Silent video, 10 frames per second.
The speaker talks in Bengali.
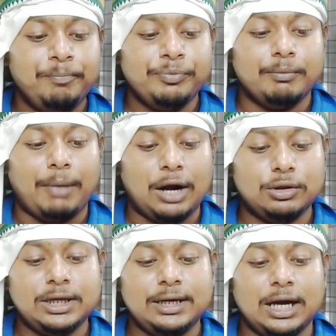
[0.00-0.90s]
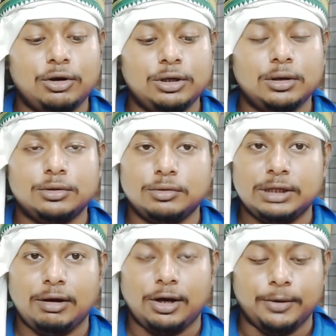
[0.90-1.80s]
ভারতের নাগরিকত্ব
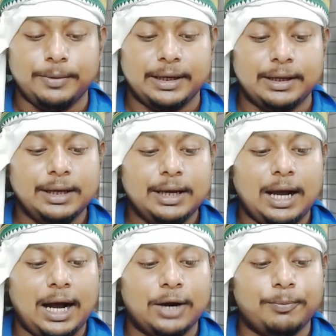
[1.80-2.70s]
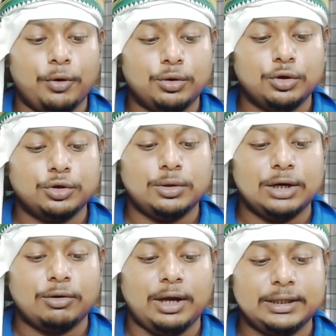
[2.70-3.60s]
দেওয়া হবে আর ভোট ঘোষণার
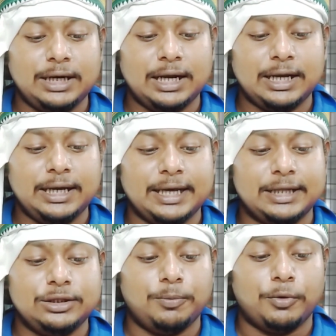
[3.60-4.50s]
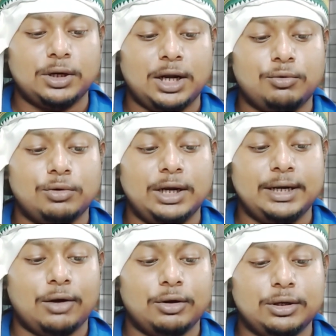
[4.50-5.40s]
কয়েকদিন আগে কেন্দ্রীয় পোর্টাল খুলে
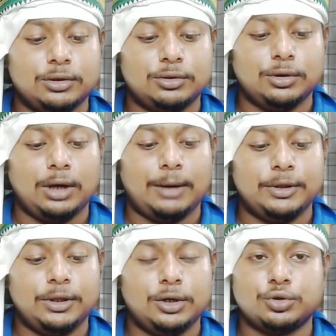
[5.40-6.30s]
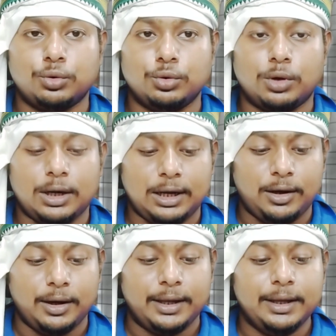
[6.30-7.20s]
নাগরিকত্ব আবেদন শুরু করা
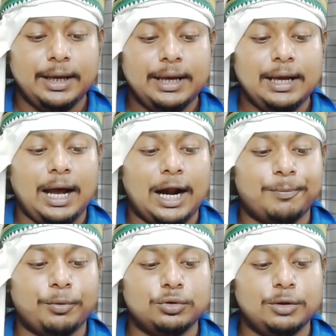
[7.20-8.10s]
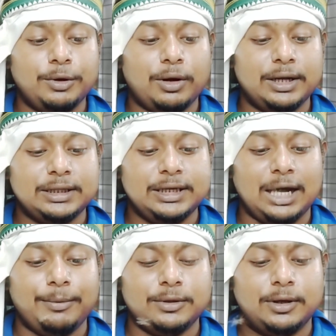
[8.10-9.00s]
হয় আর প্রথমে অনেক দিন
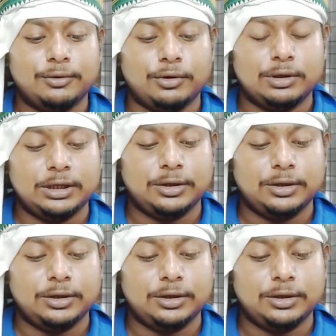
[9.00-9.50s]
আবেদন করতেও